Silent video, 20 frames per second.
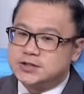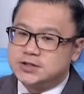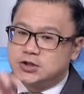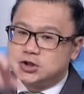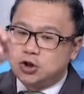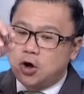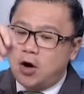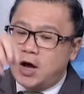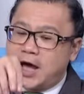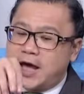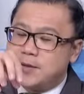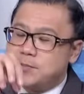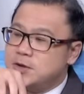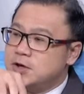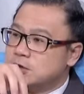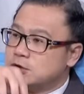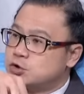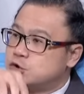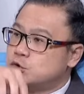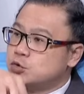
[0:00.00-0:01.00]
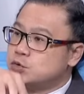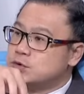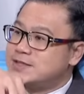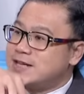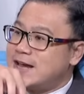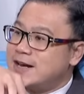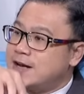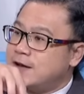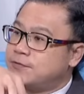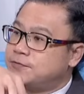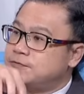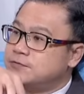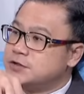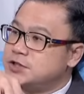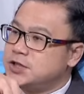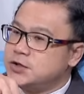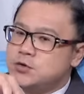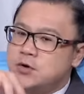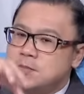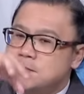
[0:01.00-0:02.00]
实都还没有住在那附
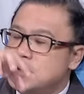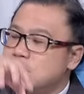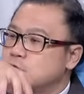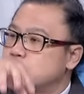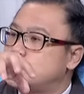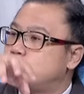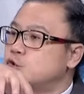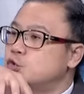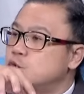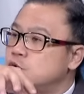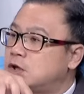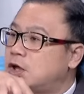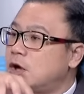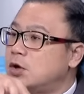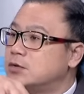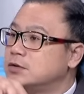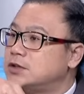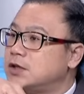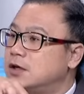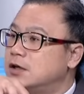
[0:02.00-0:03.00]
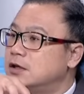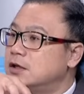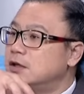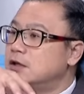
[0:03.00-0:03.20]
近，因为没有足够的